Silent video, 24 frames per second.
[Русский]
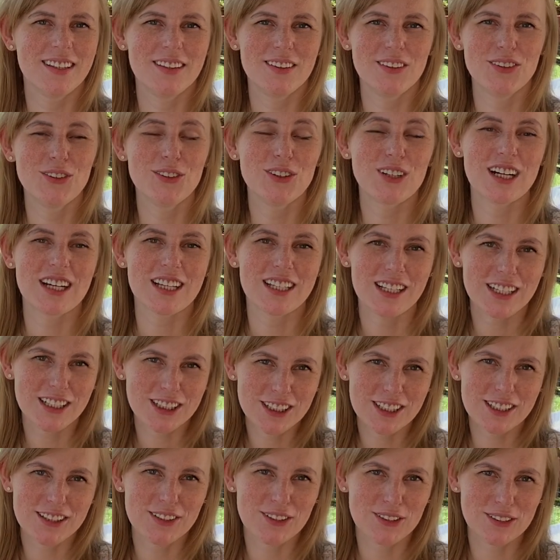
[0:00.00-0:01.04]
Ну и,
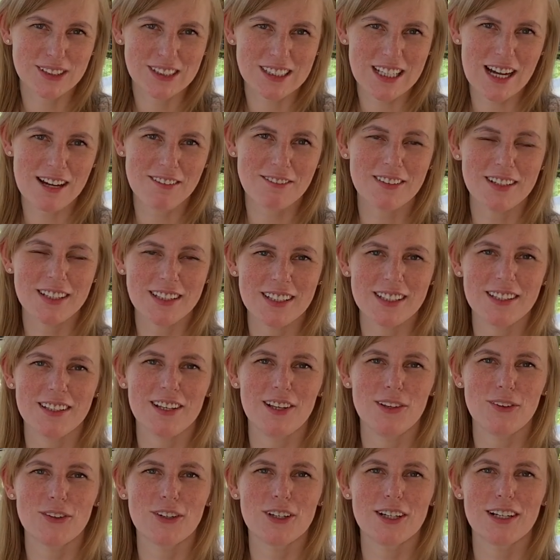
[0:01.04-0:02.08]
конечно, друзья, в это
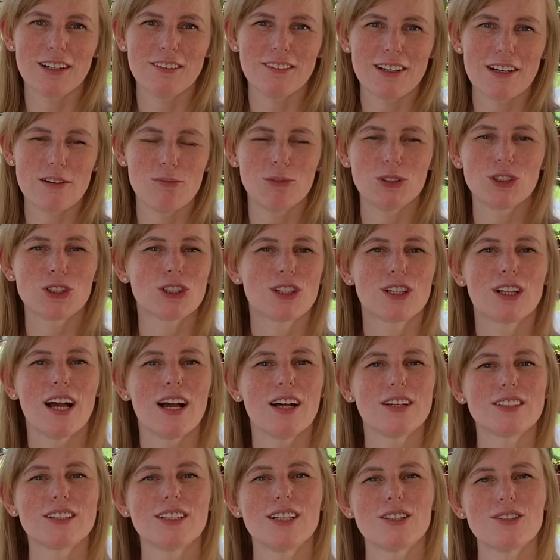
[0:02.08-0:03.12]
нелегкое время
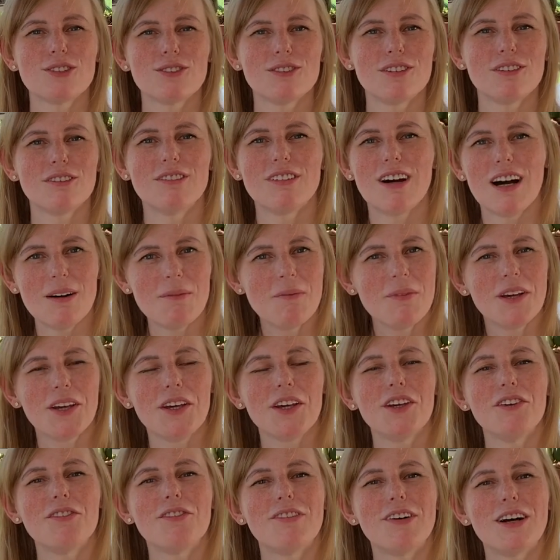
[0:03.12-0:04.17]
желаю здоровья вам
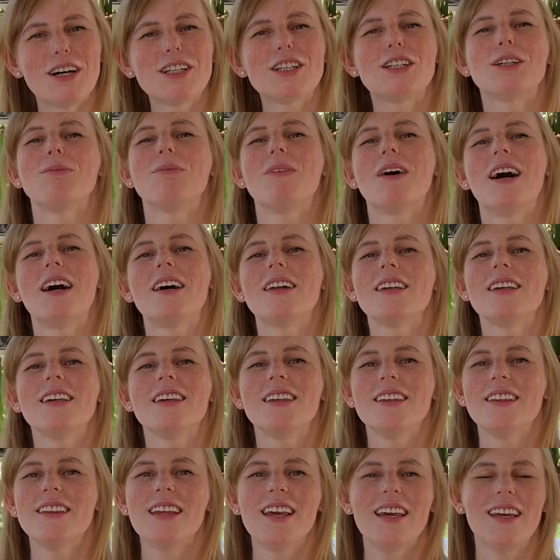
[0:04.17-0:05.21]
и вашим
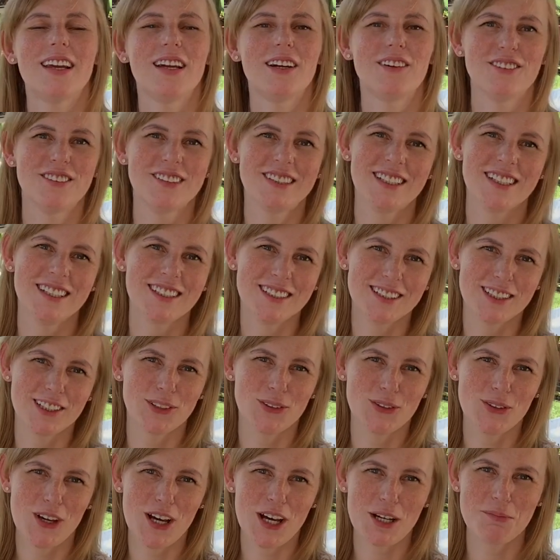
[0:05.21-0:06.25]
орхидейкам. Всех
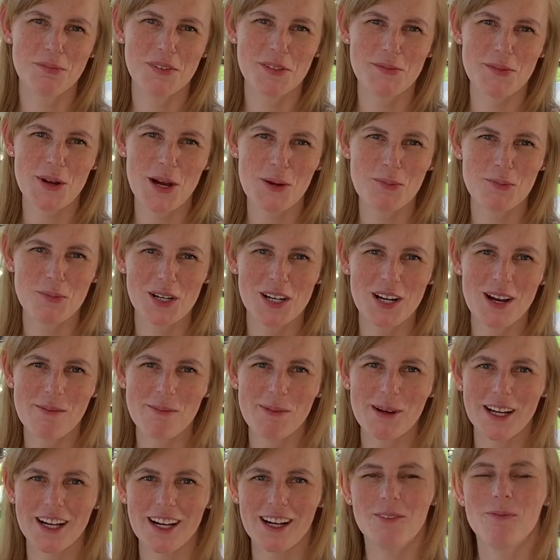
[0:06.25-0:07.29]
целую, обнимаю,
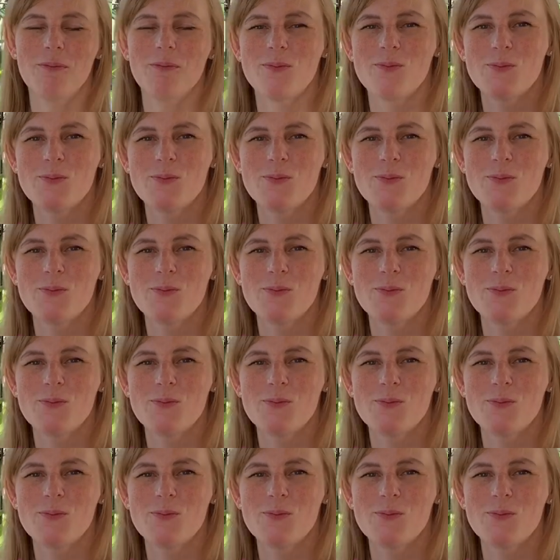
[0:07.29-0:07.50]
пока-пока.